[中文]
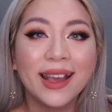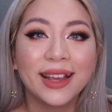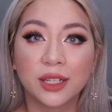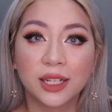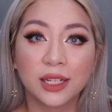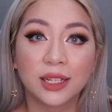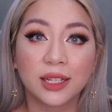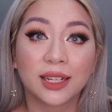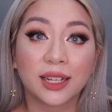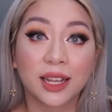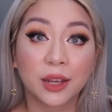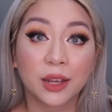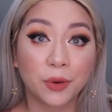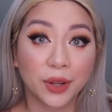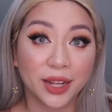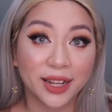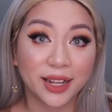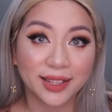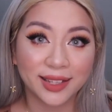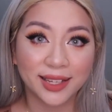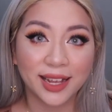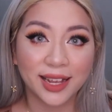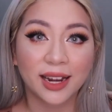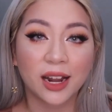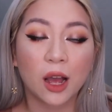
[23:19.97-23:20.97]
记得给我一
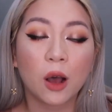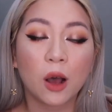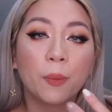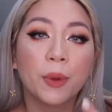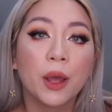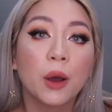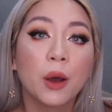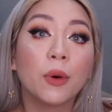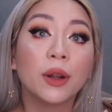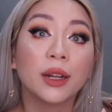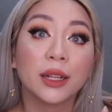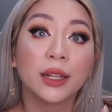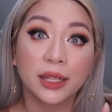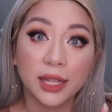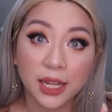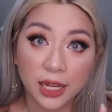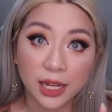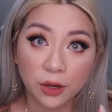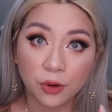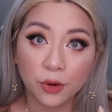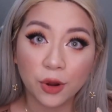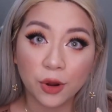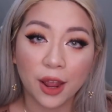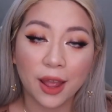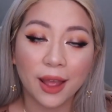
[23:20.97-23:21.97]
个赞，然后不要忘了
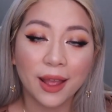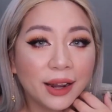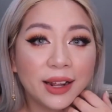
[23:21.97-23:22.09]
订阅。